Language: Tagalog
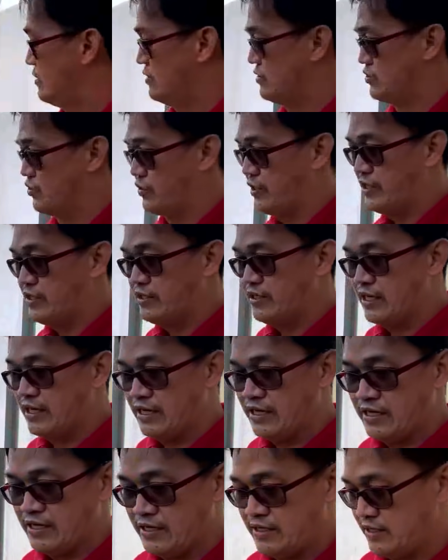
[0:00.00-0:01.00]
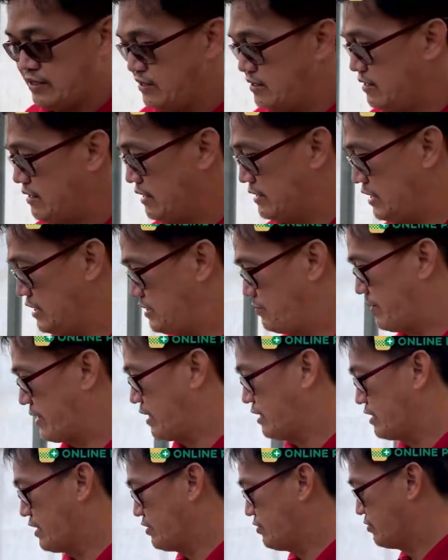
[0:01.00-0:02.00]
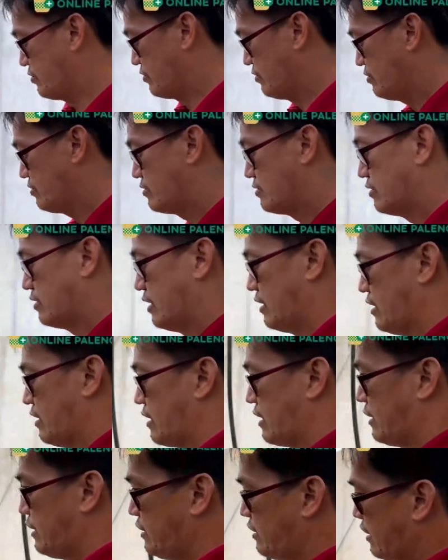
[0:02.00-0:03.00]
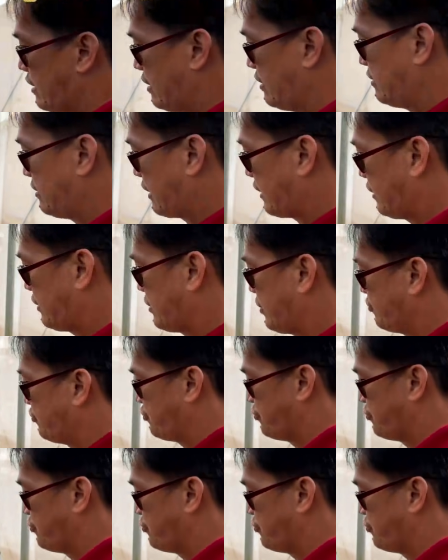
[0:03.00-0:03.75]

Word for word: So here, uh, at least makita nyo, uh, kanina nakita nyo